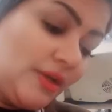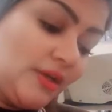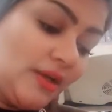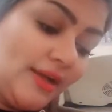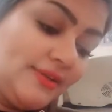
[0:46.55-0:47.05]

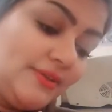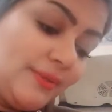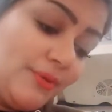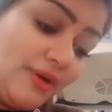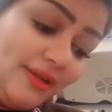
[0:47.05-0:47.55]
الهايدرا
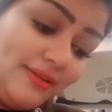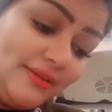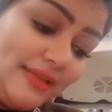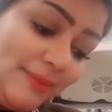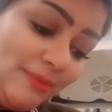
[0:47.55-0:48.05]
برايت
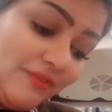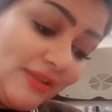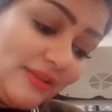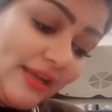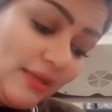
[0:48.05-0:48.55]
ده
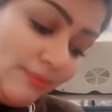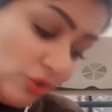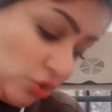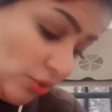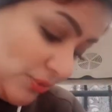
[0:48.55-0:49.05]
بيفتح
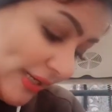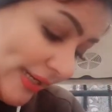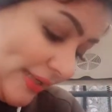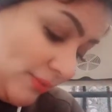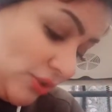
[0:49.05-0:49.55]
البشره
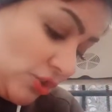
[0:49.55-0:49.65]
بشكل مش